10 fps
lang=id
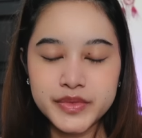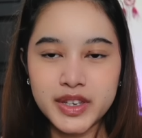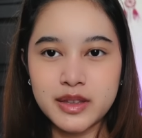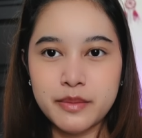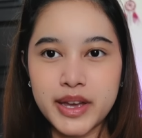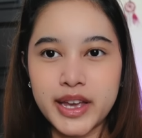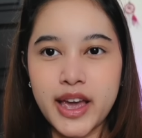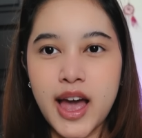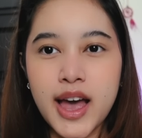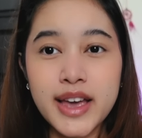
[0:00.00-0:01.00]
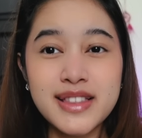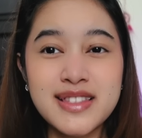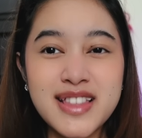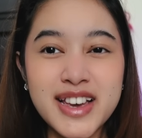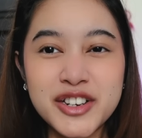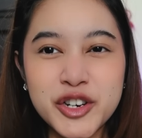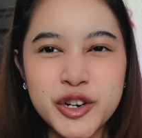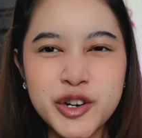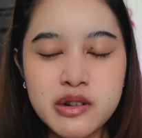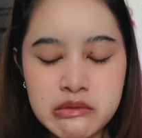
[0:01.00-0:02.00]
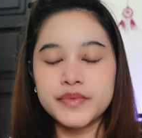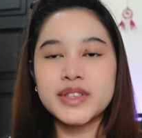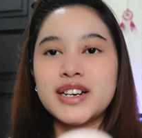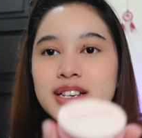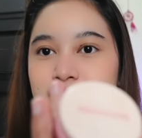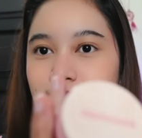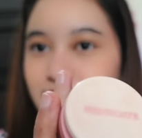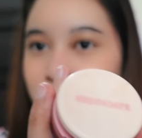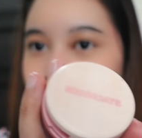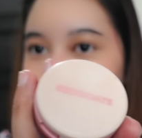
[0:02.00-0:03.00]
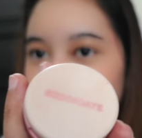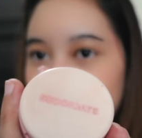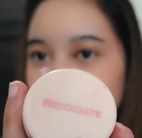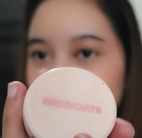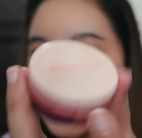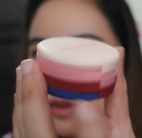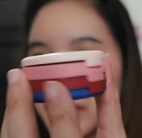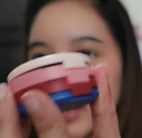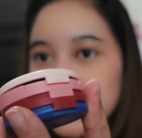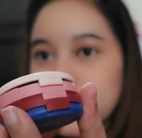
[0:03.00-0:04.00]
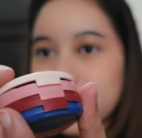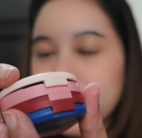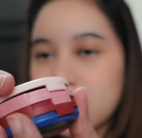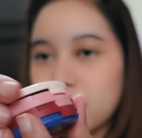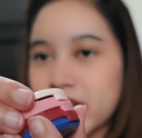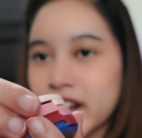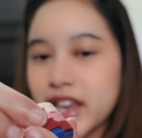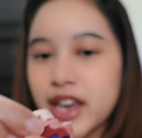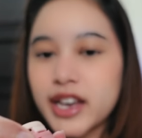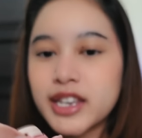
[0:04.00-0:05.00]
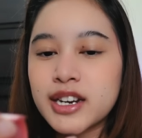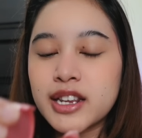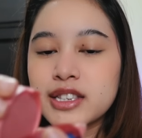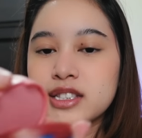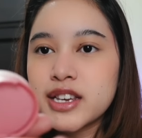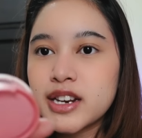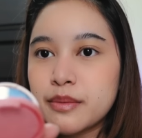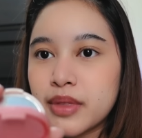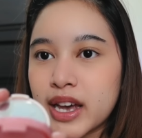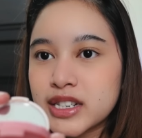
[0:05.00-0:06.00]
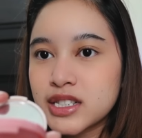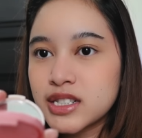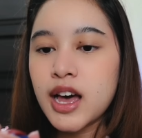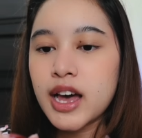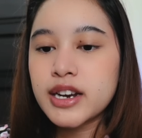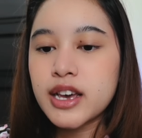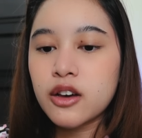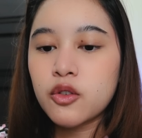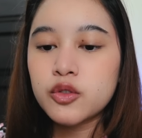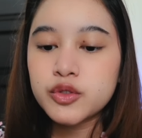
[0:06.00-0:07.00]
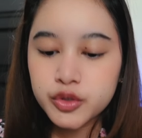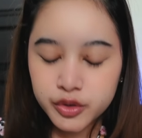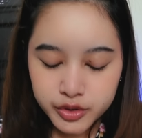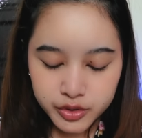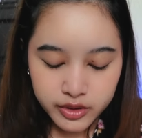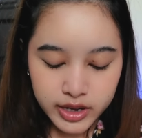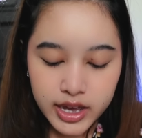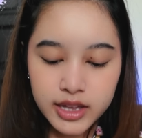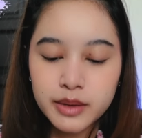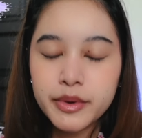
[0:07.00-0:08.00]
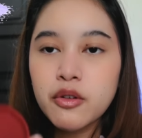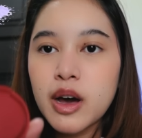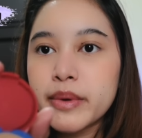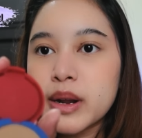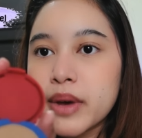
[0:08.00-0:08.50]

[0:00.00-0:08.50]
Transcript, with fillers: kita pakai highlighter ini dari second date tapi dia tuh kayak warnanya yang ini jadi ada blush ada contour juga tapi aku nggak pernah